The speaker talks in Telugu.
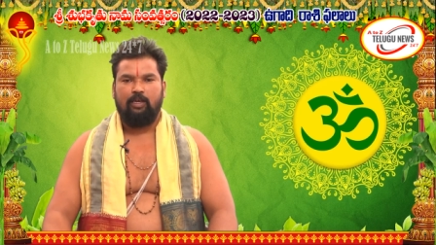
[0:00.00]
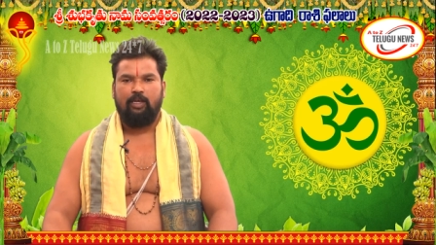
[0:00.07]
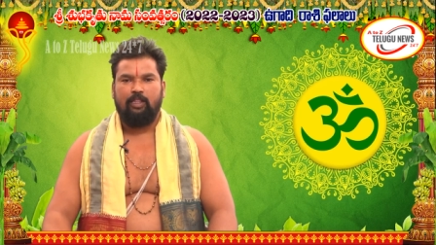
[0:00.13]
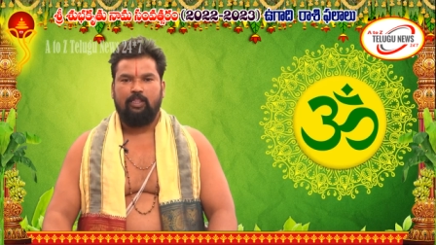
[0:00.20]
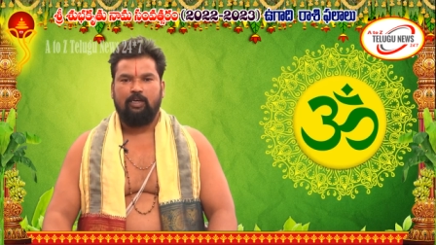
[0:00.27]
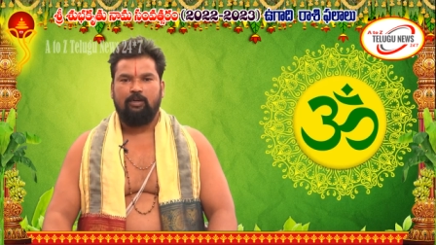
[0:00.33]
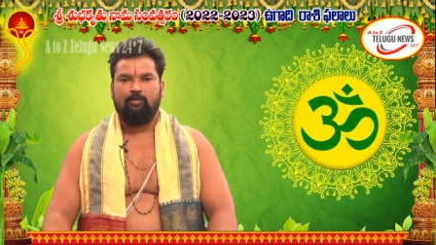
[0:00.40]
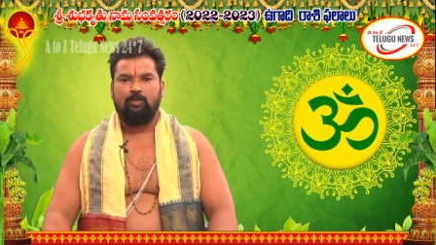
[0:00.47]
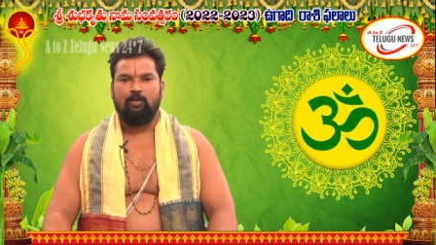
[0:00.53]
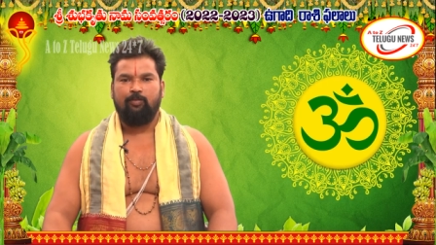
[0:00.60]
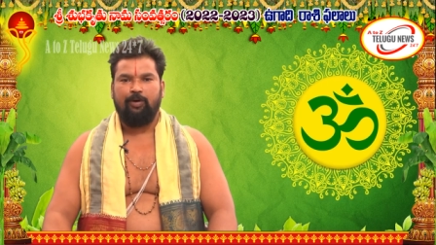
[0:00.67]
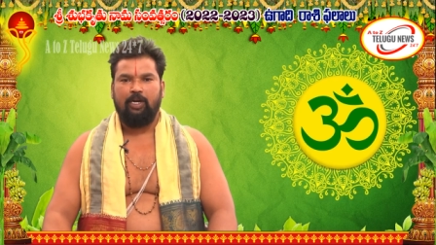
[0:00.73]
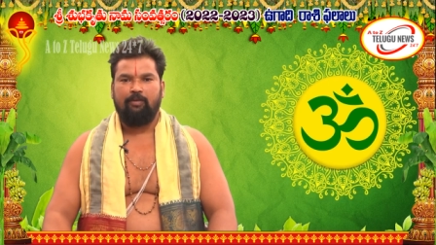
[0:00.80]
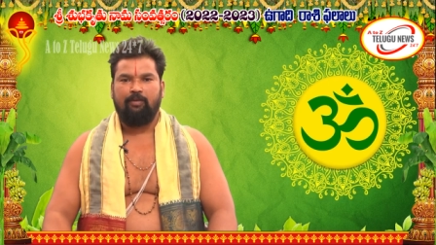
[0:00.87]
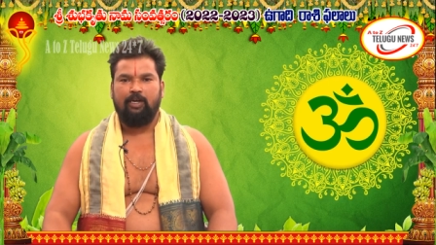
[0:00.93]
ఇంతకు ముందు
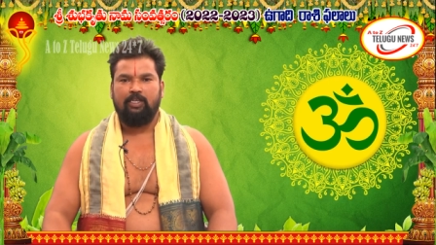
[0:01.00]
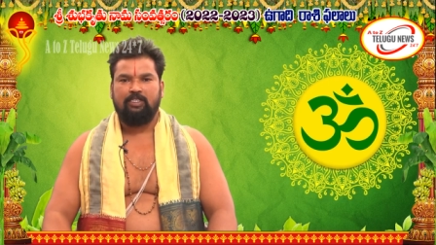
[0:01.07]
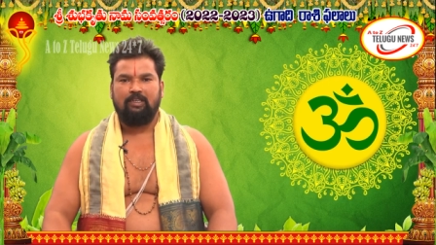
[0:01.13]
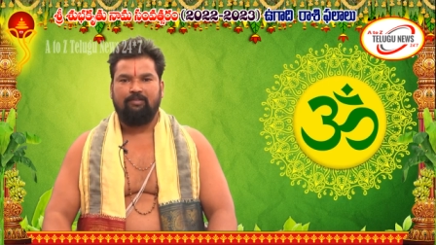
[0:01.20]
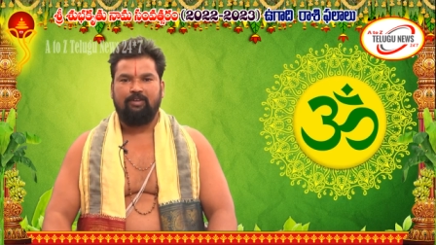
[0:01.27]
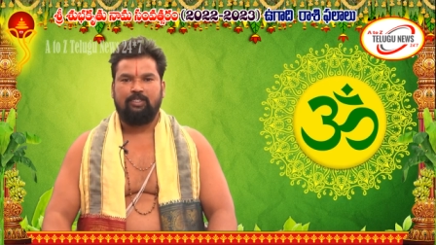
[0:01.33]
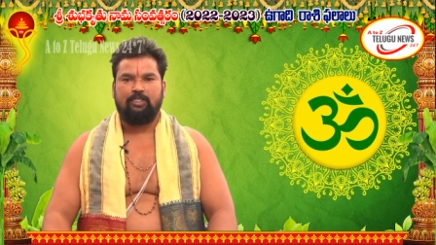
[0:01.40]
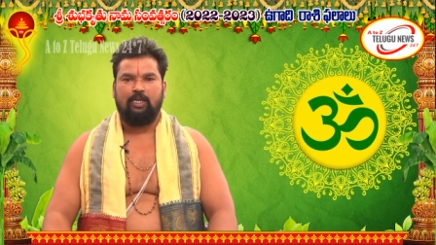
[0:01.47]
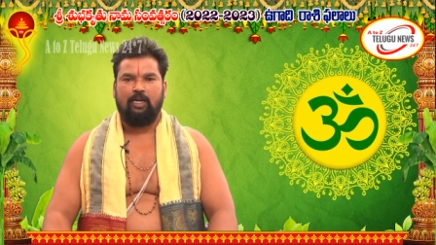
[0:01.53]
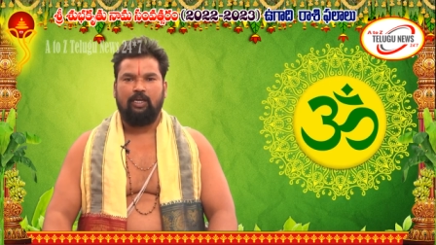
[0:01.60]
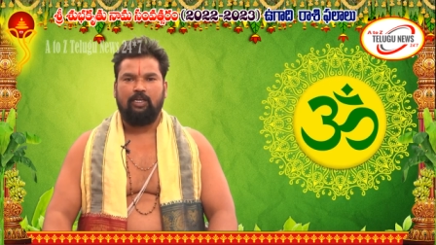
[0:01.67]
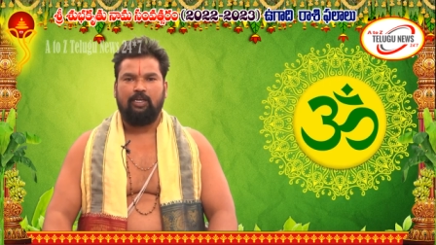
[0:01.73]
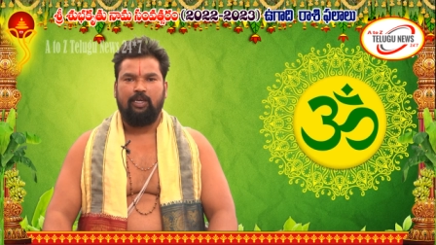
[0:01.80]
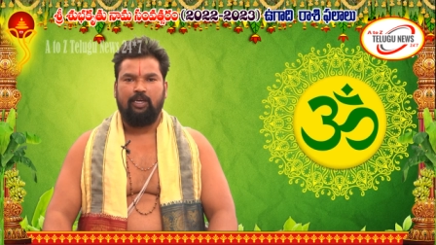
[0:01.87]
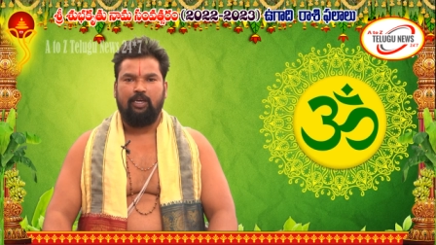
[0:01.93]
పోయినటువంటి
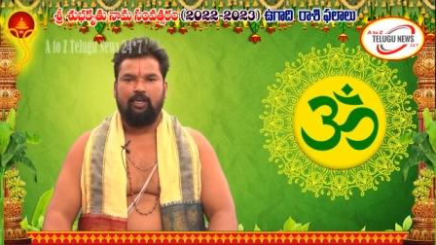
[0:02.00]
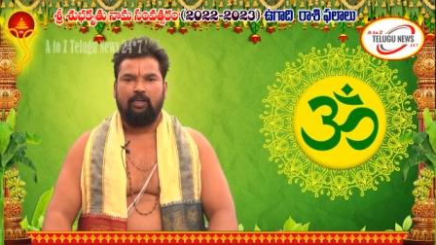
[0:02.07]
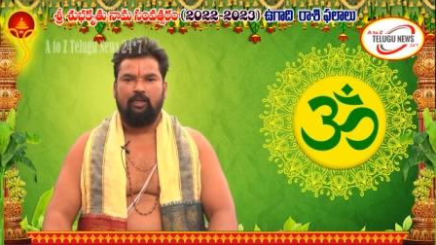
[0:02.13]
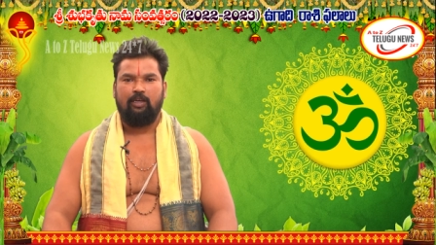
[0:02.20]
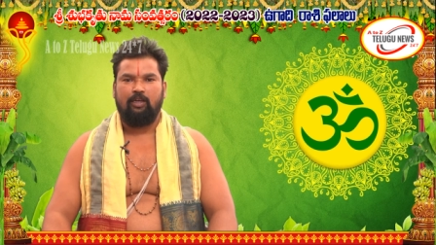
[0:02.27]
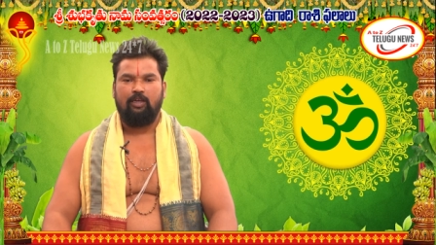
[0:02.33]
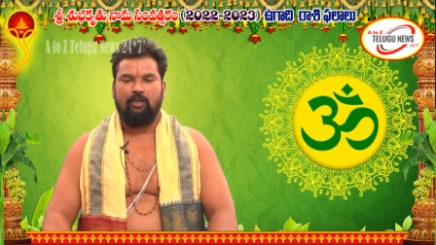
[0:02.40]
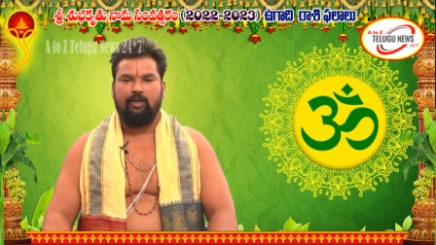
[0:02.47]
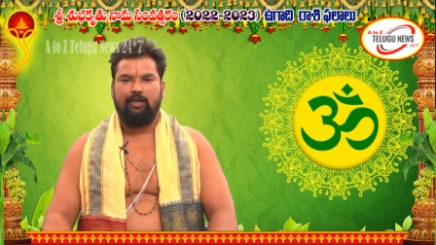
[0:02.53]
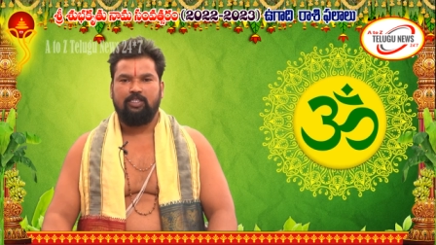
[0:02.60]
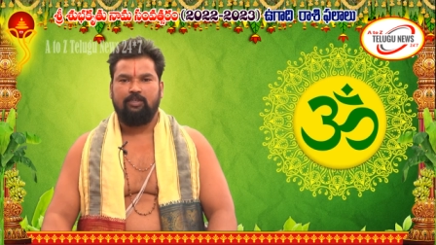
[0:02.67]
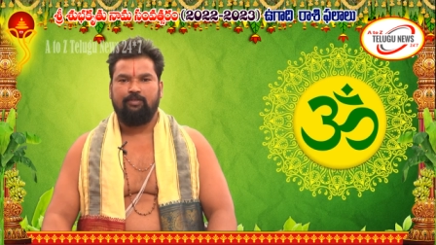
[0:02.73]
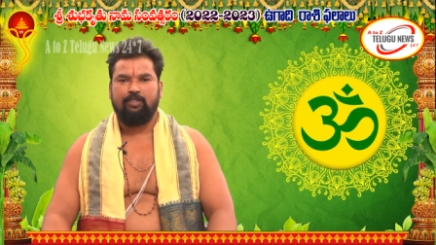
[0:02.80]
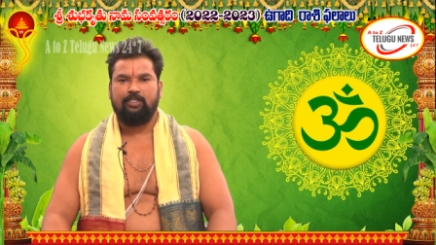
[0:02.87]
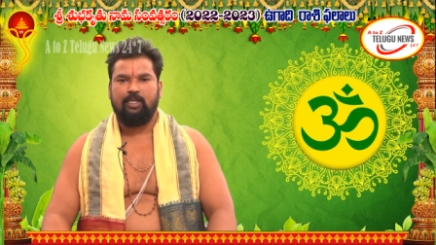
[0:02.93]
సంవత్సరానికి ఈ
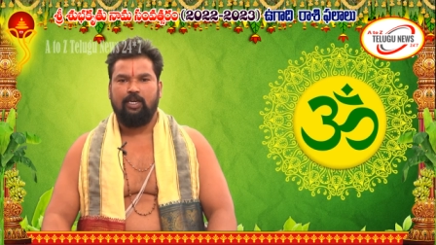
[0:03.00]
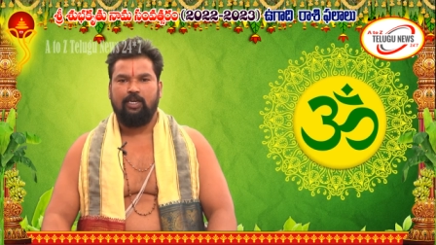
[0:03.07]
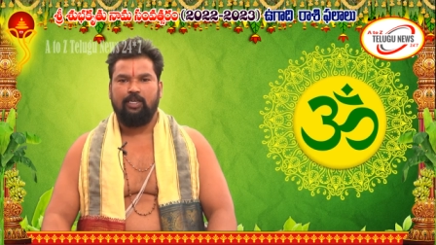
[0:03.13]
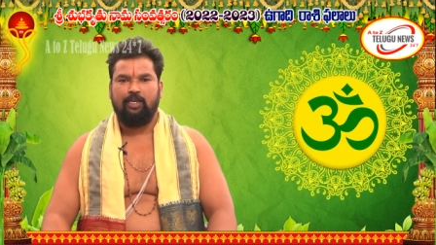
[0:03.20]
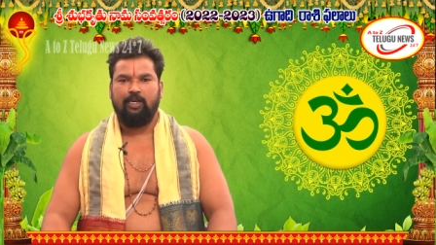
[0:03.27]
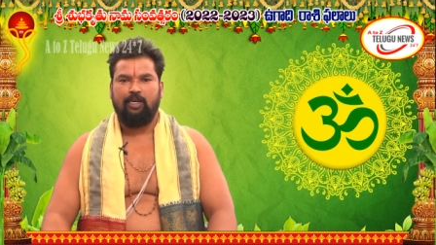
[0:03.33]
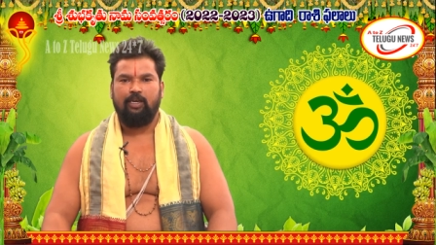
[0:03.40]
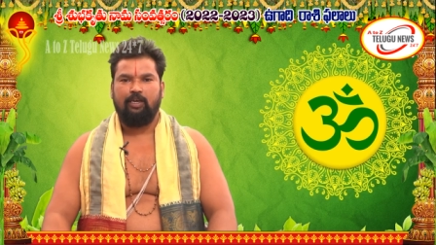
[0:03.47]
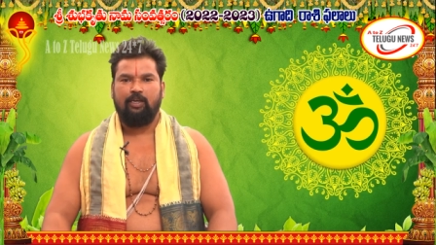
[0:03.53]
సంవత్సరానికి